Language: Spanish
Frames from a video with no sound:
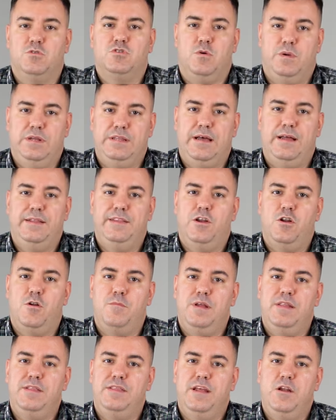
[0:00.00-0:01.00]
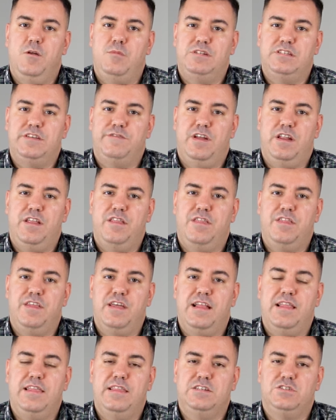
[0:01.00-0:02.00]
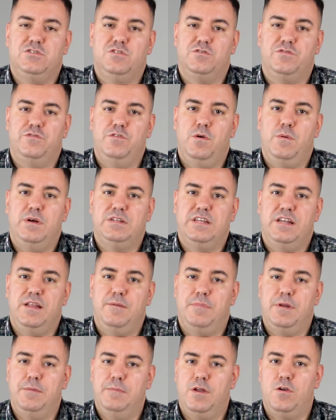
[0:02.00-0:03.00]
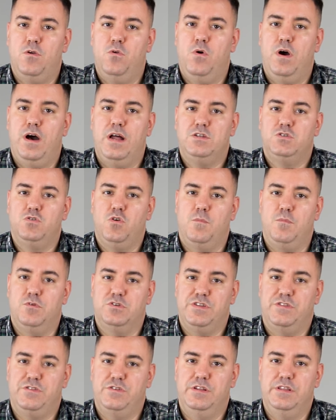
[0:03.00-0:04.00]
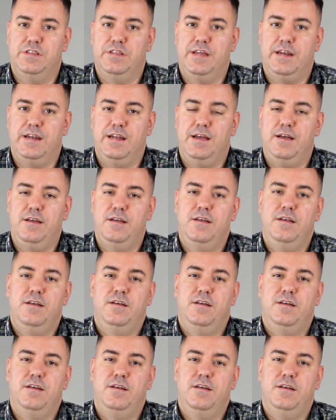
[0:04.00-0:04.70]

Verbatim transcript: os comentaba anteriormente, lo más diferencial de estos FIO va a ser en primer lugar su composición interna.